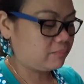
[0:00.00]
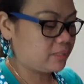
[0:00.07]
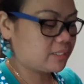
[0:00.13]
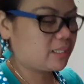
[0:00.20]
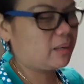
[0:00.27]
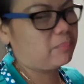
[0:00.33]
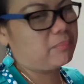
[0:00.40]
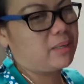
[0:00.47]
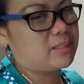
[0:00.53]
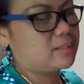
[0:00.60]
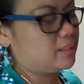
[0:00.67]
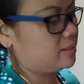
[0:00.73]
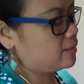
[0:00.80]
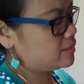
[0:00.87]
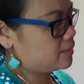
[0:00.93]
Masarap kasi.
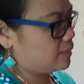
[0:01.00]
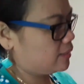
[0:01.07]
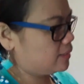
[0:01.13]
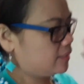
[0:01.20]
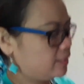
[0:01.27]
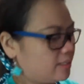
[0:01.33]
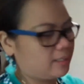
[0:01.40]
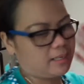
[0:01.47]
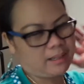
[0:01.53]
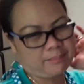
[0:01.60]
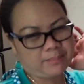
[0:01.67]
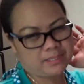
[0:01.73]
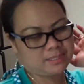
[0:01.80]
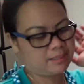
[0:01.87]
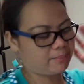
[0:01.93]
Tested na yan
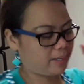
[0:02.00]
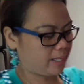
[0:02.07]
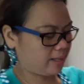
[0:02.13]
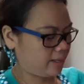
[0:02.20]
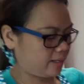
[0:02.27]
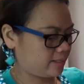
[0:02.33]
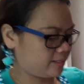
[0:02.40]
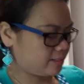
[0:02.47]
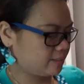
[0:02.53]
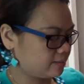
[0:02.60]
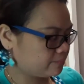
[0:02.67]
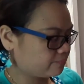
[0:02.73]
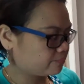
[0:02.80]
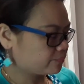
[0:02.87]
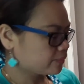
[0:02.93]
namin sa bahay.
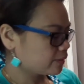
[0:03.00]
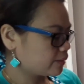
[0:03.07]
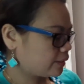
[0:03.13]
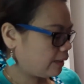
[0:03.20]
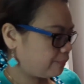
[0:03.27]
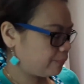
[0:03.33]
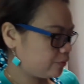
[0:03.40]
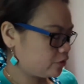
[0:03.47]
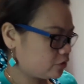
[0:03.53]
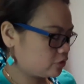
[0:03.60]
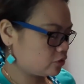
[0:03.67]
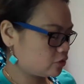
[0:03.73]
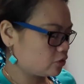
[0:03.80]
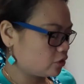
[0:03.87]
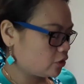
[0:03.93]

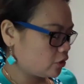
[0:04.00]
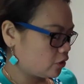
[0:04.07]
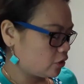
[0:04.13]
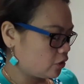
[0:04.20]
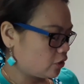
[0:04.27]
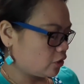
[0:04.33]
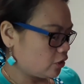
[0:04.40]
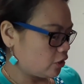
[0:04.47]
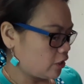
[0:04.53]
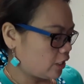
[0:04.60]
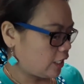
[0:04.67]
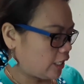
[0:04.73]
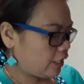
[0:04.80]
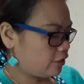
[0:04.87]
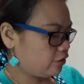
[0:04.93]
Tapos,
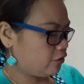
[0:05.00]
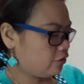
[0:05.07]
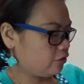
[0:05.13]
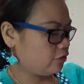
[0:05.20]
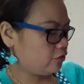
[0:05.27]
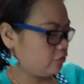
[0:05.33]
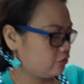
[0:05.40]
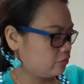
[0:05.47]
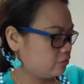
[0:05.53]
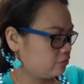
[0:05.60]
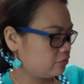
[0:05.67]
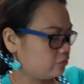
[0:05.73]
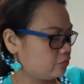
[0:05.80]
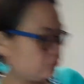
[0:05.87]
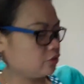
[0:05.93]
ano,
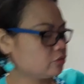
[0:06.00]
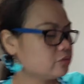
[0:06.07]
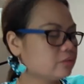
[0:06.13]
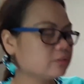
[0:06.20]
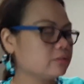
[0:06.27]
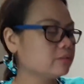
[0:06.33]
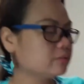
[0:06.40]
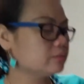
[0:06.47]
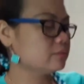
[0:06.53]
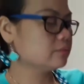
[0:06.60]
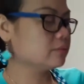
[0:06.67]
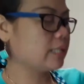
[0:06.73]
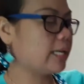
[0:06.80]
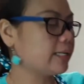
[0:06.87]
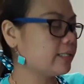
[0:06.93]
yung
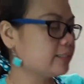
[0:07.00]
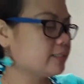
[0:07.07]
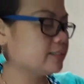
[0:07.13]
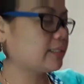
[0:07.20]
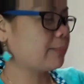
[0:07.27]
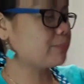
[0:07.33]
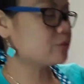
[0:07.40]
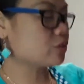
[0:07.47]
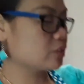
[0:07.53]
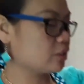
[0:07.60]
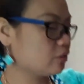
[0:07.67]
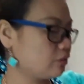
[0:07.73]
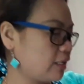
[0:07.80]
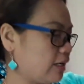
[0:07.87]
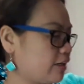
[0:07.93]
lag, tapos
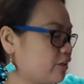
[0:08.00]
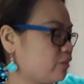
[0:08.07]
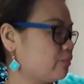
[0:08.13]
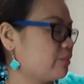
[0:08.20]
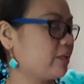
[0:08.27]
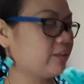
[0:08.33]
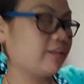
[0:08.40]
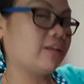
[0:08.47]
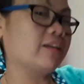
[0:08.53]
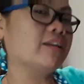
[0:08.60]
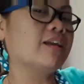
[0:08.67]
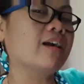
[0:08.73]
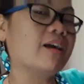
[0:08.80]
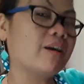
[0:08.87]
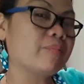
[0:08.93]
ito talaga yung brand na
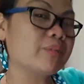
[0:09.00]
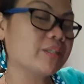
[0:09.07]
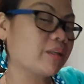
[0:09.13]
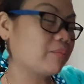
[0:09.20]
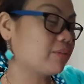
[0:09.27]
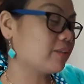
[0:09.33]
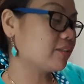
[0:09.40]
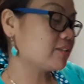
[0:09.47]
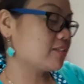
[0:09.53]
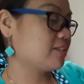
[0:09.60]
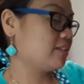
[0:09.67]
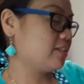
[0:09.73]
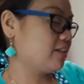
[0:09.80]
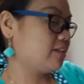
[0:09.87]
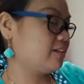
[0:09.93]
ginagamit namin.
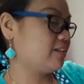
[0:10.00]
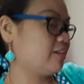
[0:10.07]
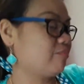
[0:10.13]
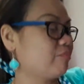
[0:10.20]
Tested na rin yan.